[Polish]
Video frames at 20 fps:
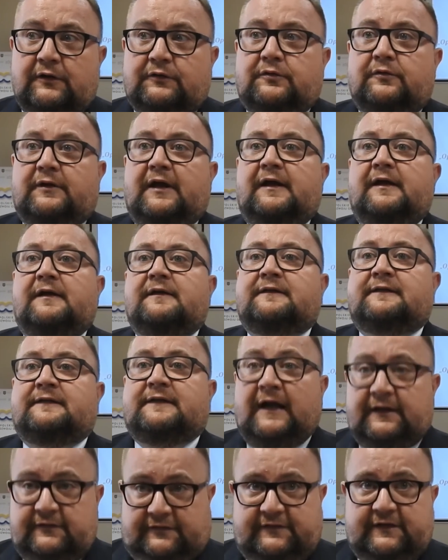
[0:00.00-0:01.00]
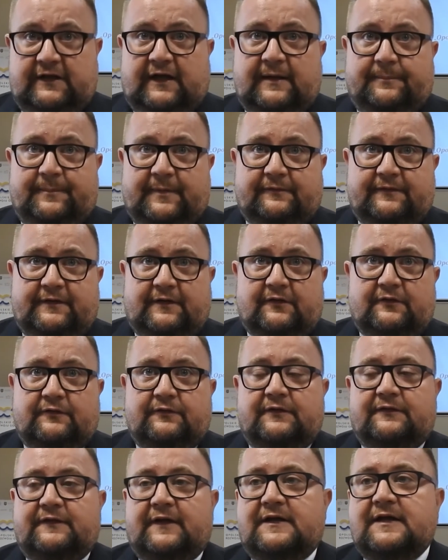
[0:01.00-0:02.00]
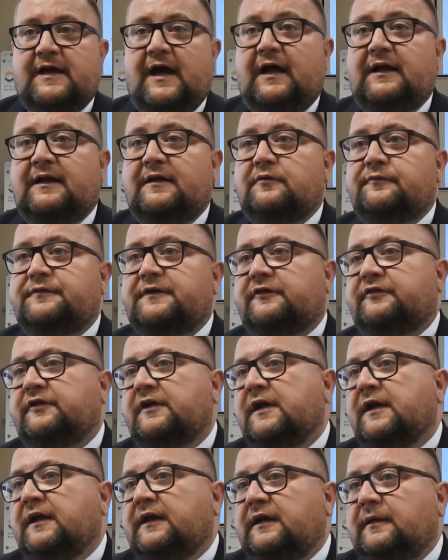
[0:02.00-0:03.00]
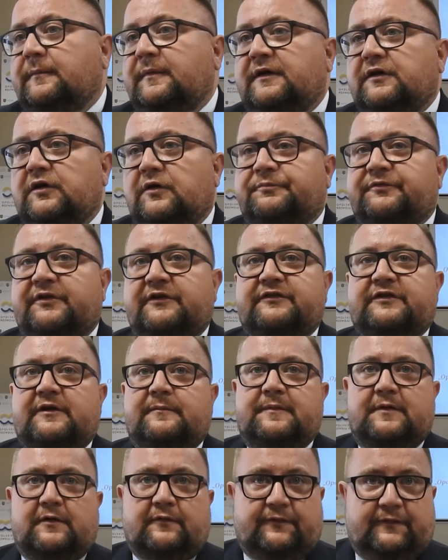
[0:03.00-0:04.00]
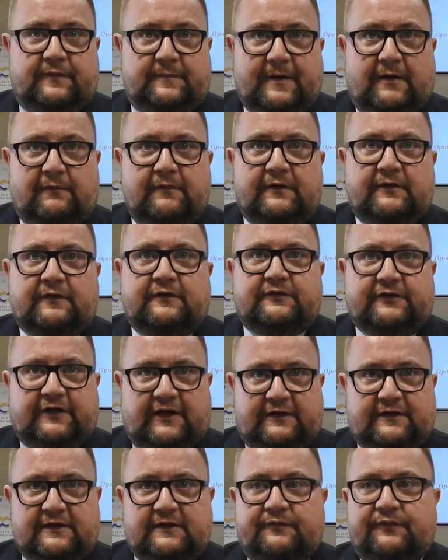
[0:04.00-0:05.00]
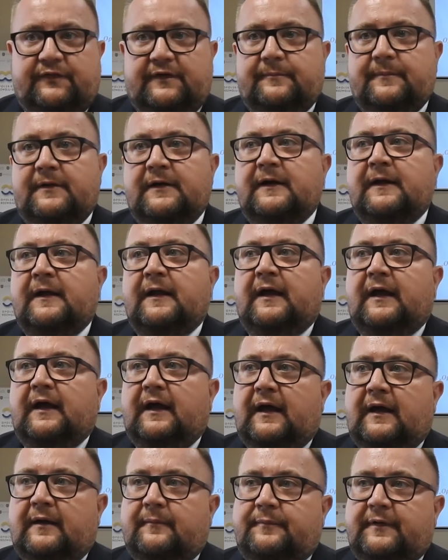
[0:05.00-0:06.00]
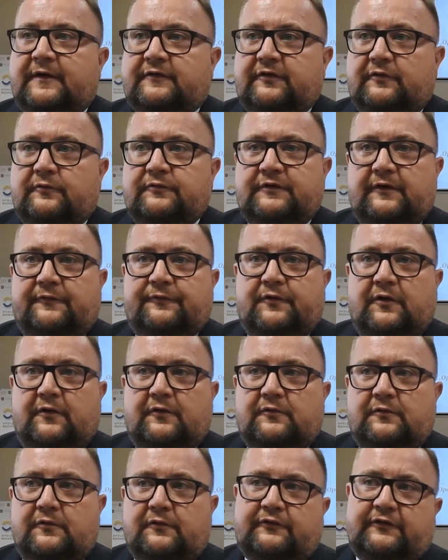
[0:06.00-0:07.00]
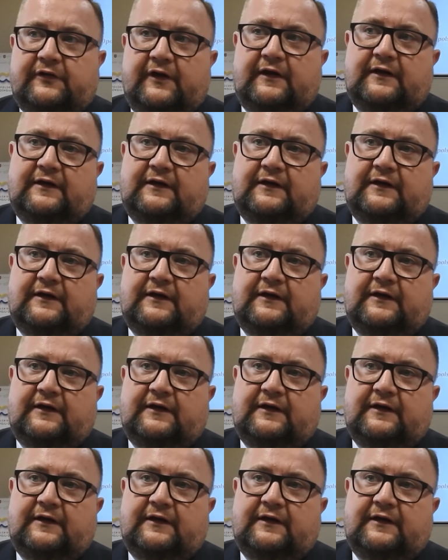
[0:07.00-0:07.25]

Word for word: które stać na pewne rozwiązania, ale również i mikroprzedsiębiorstw, i małych, i średnich firm e, bierze udział w konkursie